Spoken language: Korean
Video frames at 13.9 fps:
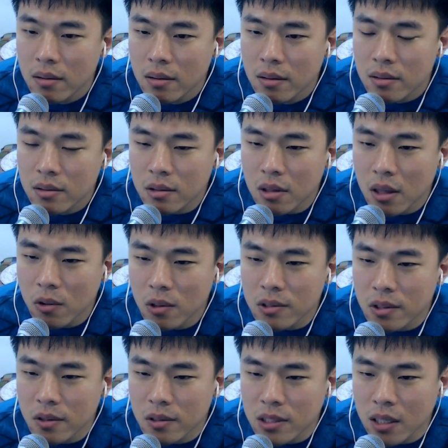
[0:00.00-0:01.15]
드러내고
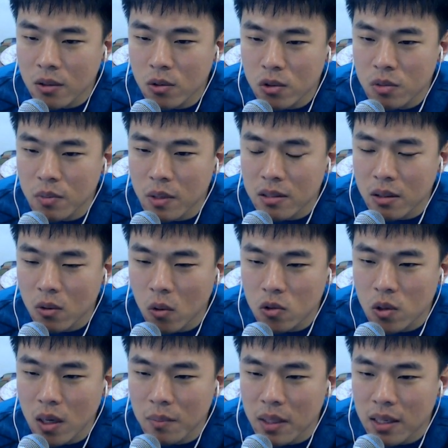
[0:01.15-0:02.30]
있어요. 자꾸 웃으면서
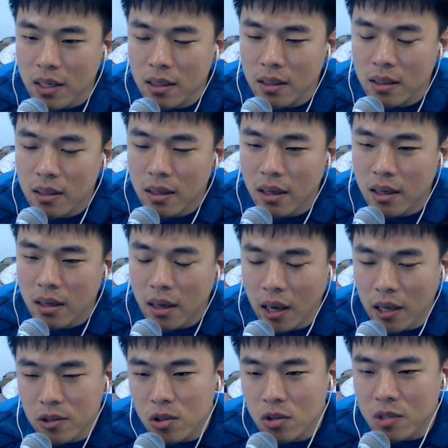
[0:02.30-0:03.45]
꼬셔야 합니까? 예,
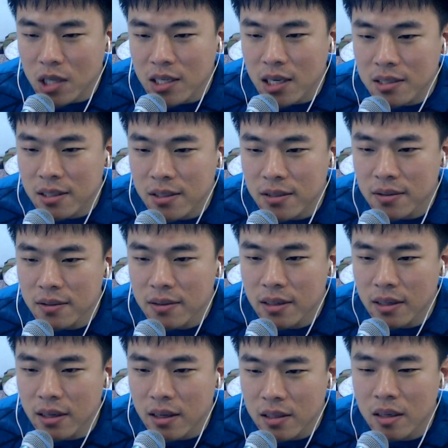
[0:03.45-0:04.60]
개소리 좀 자제하세요.
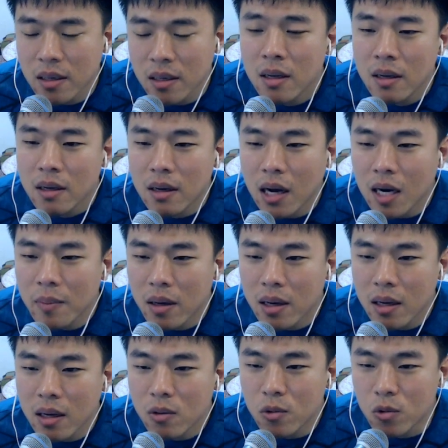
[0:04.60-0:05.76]
예, 그냥
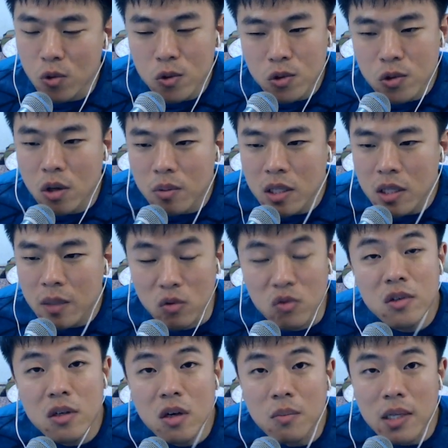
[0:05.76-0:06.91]
알바가 울 수는 없기 때문에
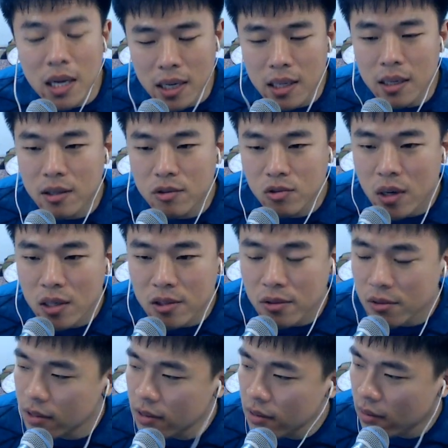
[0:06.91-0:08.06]
웃는 겁니다. 예,
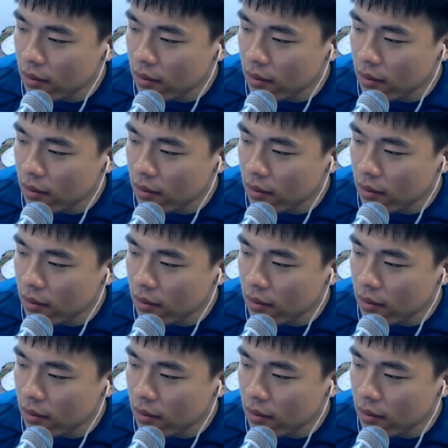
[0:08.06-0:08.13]
수고하셨고요.